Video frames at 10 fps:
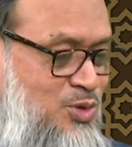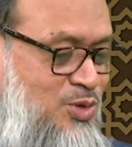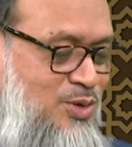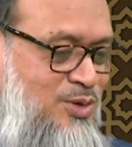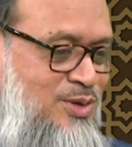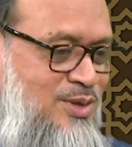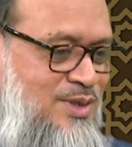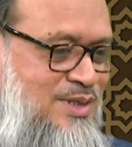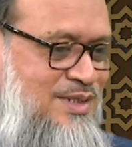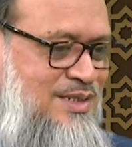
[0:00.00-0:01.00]
যুদ্ধ
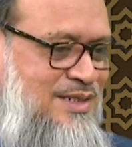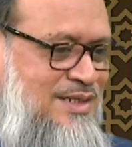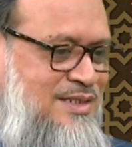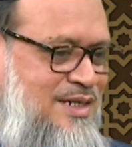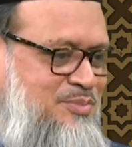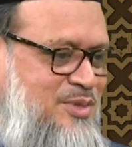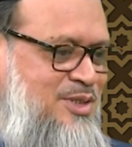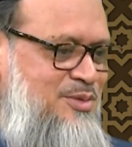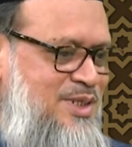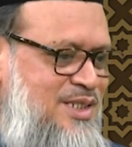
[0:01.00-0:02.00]
এটা
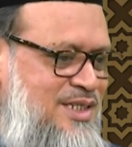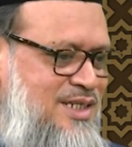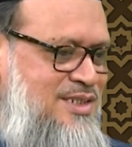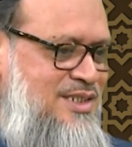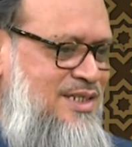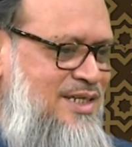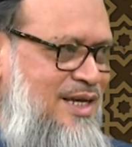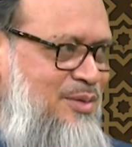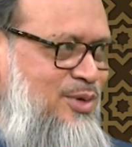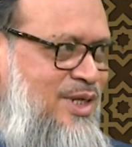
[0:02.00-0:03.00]
পৃথিবীর ইতিহাসে
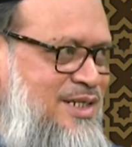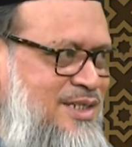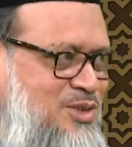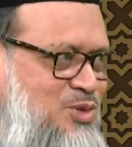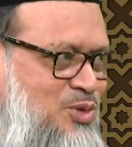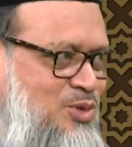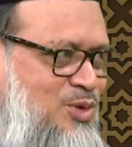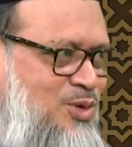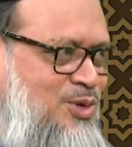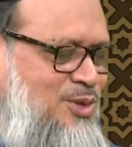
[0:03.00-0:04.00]
এমন একটা যুদ্ধ
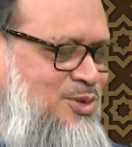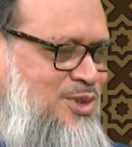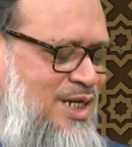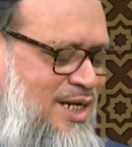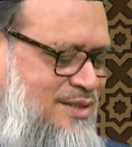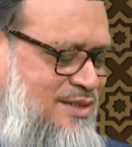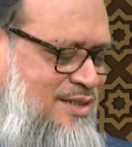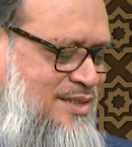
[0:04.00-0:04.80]
জেহাদ